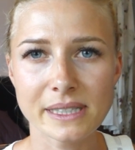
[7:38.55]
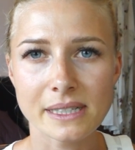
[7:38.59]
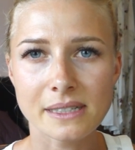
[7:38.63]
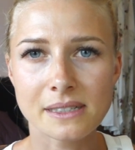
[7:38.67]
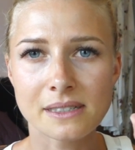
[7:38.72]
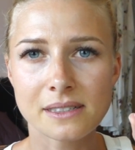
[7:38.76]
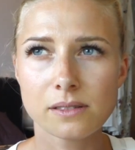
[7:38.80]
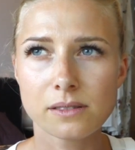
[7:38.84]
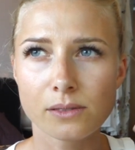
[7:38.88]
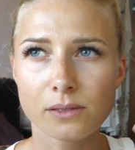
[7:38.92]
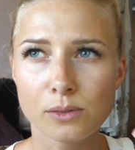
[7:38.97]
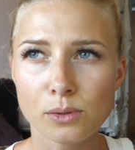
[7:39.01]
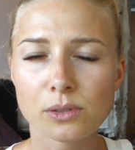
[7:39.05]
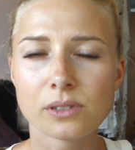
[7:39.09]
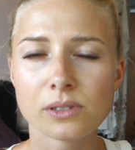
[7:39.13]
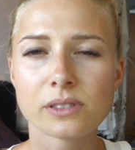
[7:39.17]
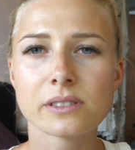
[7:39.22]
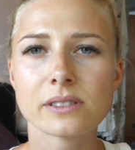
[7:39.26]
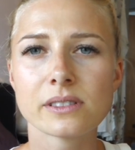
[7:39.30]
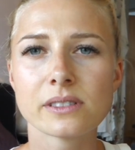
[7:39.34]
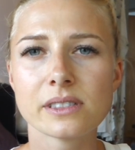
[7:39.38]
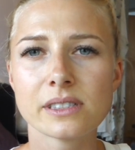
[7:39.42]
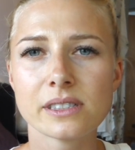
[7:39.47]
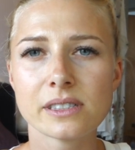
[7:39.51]
dann
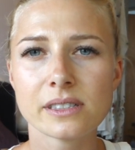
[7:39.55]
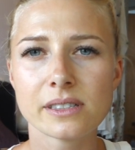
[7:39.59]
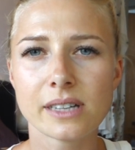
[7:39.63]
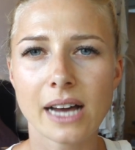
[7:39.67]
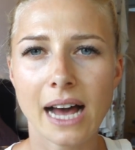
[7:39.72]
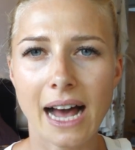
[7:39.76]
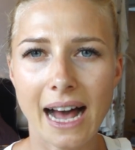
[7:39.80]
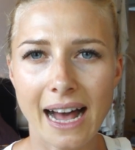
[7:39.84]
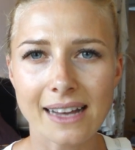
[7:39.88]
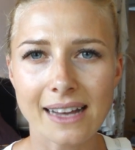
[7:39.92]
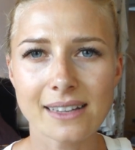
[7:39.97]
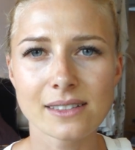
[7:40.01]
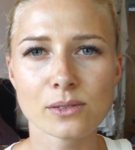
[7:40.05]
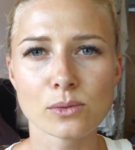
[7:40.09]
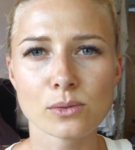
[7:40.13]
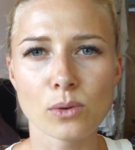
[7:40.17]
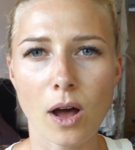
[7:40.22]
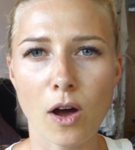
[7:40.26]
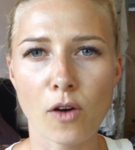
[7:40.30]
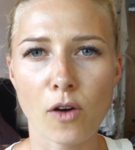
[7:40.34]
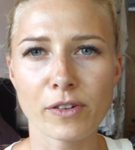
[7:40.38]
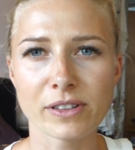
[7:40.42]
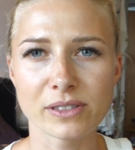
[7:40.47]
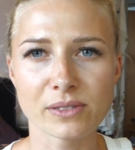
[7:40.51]
dünsten die Haare so
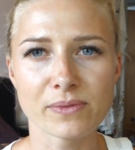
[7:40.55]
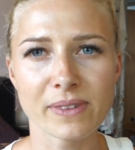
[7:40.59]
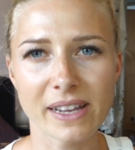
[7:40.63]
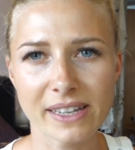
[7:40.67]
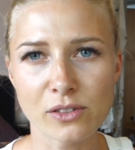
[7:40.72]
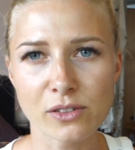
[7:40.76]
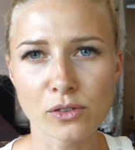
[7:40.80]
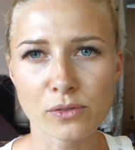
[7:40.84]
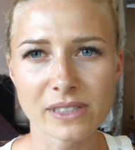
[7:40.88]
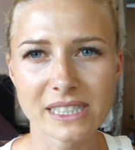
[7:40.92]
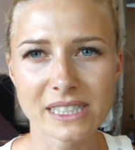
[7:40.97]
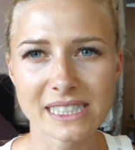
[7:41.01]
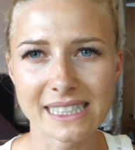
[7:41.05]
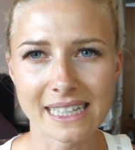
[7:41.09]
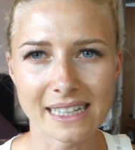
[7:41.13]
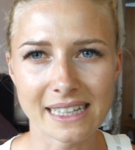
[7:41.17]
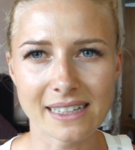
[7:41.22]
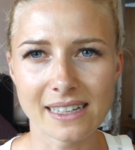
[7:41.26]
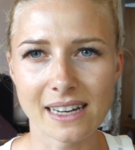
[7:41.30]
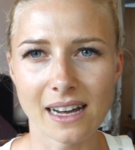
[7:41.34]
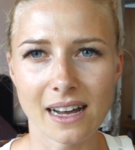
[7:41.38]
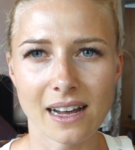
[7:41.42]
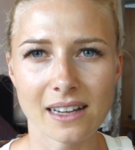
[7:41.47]
auf, also sie werden irgendwie dicker.